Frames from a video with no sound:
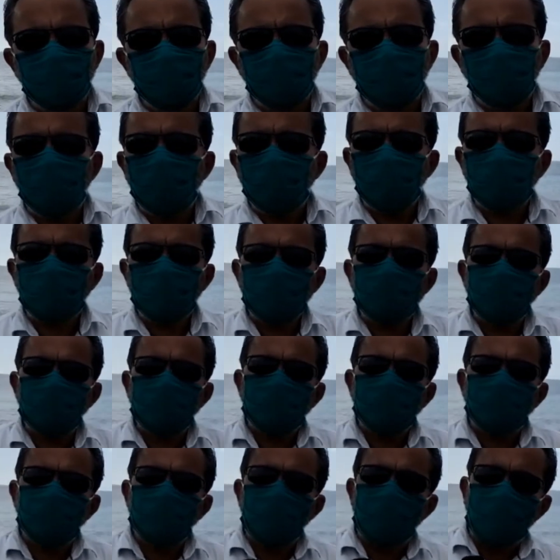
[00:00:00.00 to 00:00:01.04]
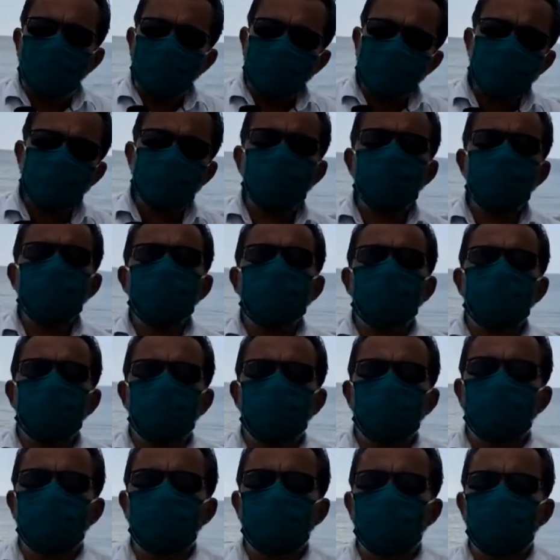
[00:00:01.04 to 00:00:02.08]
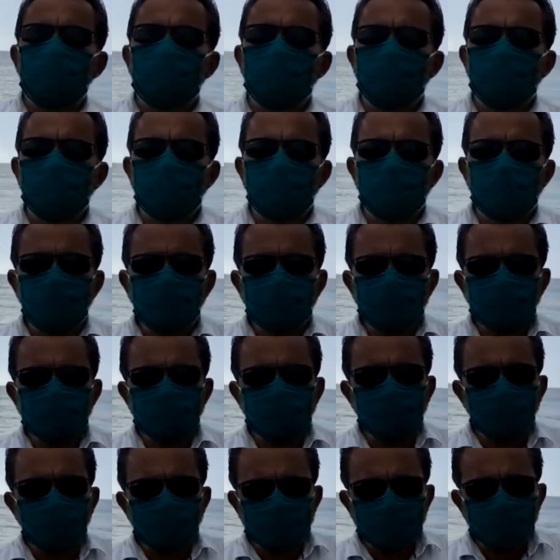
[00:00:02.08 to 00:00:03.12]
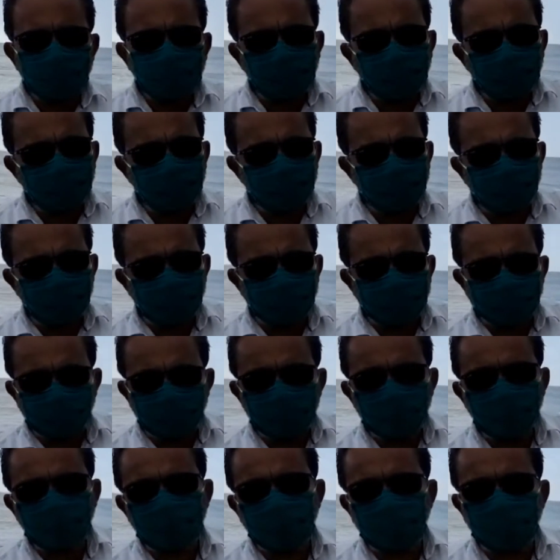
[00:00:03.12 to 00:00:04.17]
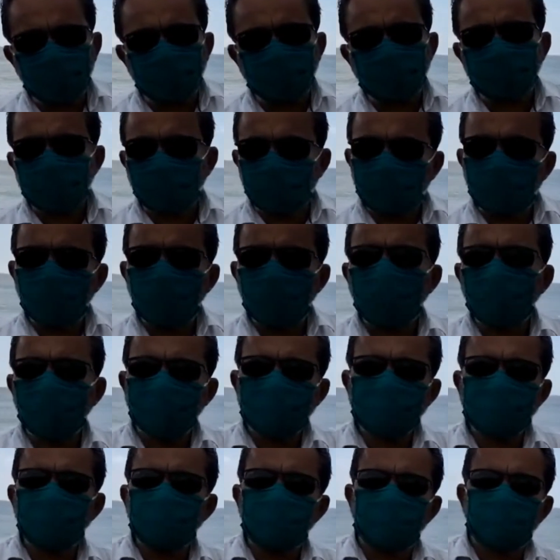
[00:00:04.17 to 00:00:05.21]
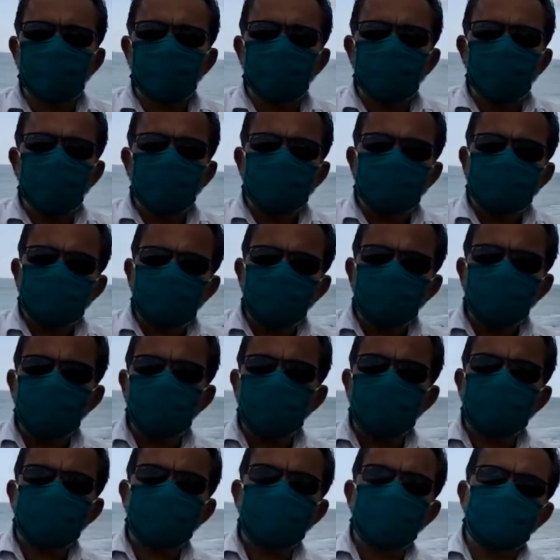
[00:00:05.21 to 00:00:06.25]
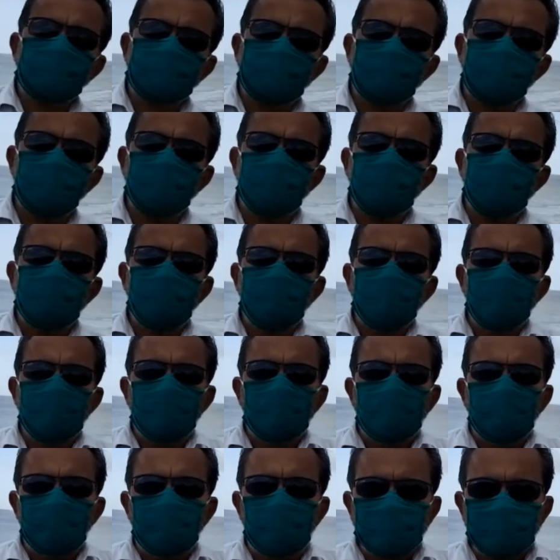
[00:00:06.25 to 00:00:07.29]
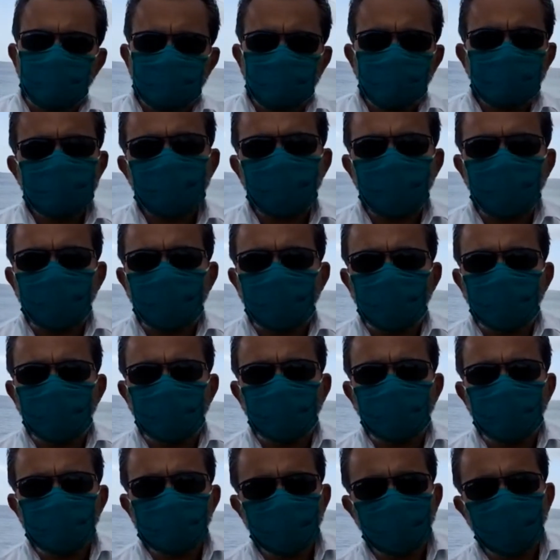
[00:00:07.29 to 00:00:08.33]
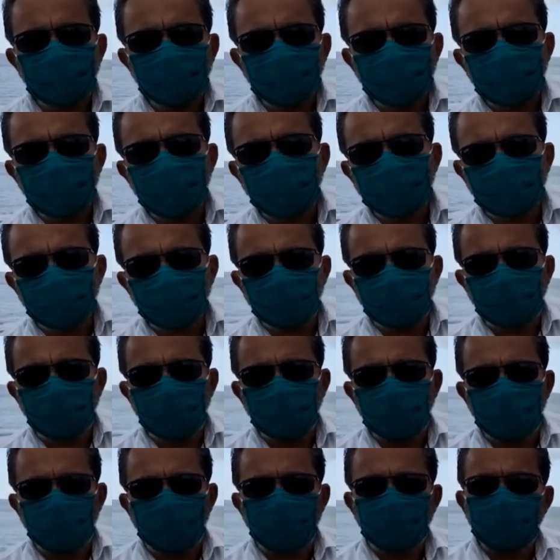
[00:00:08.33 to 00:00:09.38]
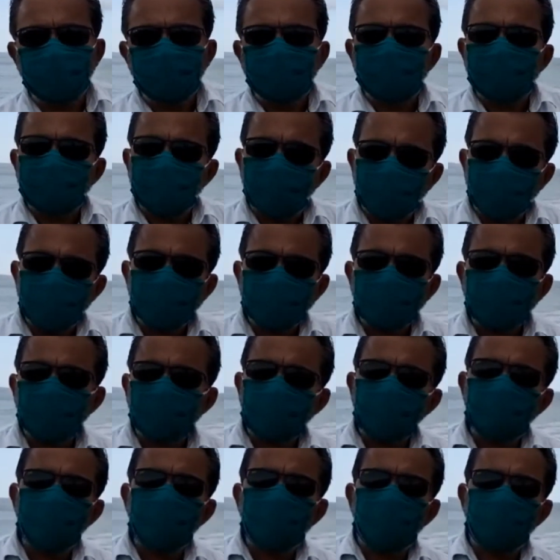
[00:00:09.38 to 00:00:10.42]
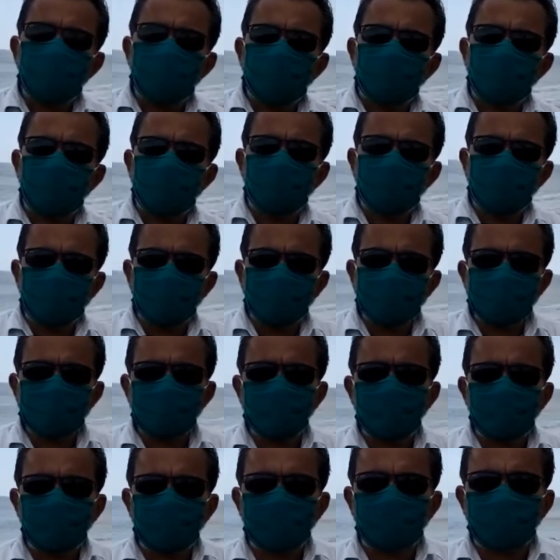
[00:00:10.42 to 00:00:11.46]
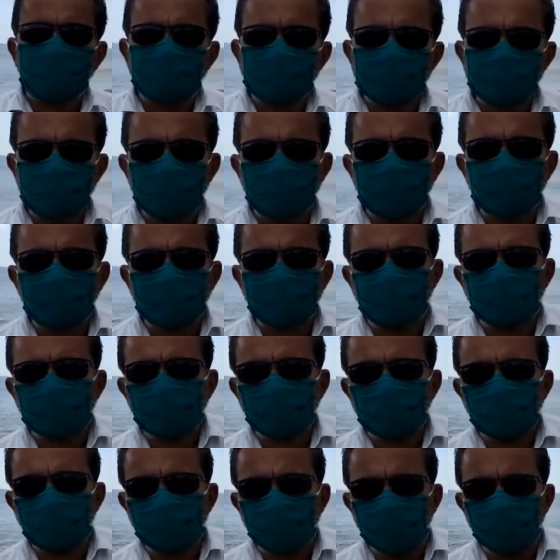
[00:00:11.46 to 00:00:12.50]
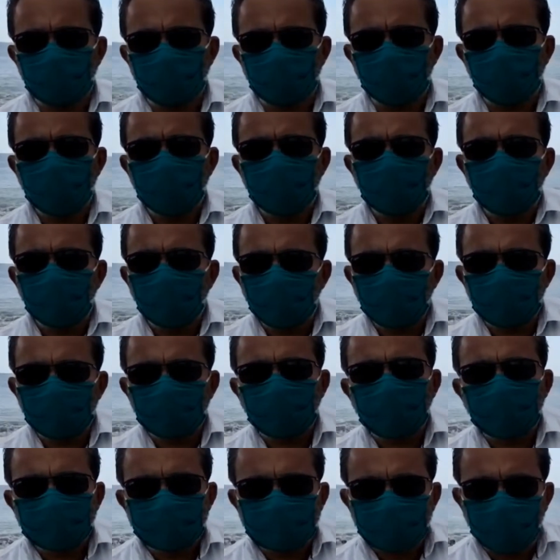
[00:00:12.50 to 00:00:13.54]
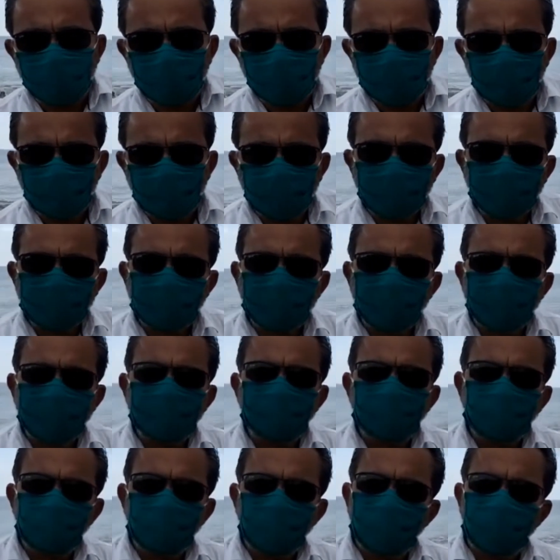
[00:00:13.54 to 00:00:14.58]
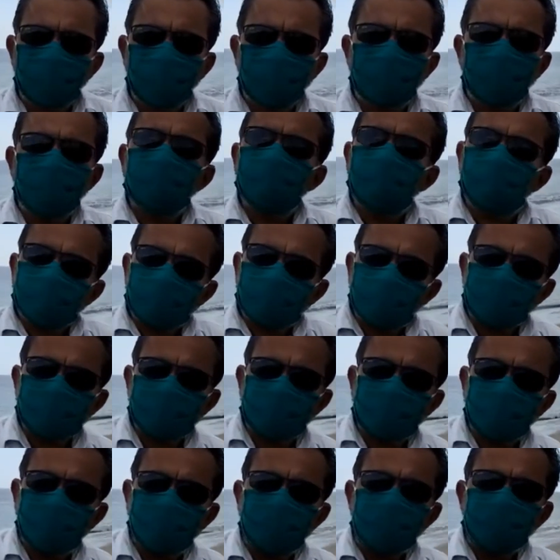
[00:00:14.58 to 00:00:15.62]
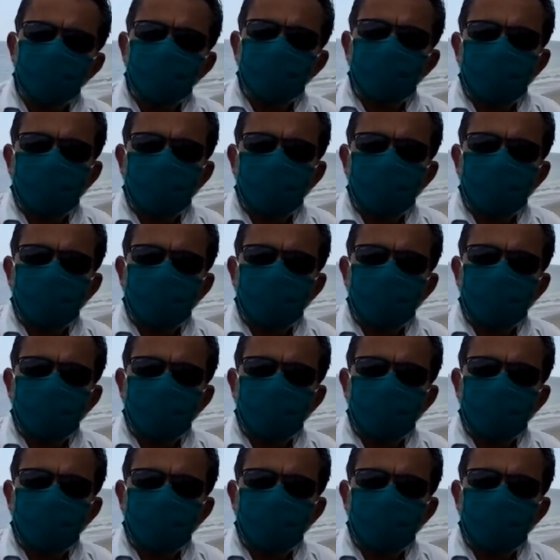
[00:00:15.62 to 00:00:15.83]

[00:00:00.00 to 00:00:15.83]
और 22 जून को ये इसके समीप ही जखौ के समीप समुद्र तट से 50 पैकेट नशीले पदार्थों का मिला यानी कि कुल मिलाकर 88 पैकेट नशीले पदार्थों का मिला और छानबीन के दौरान पता चला कि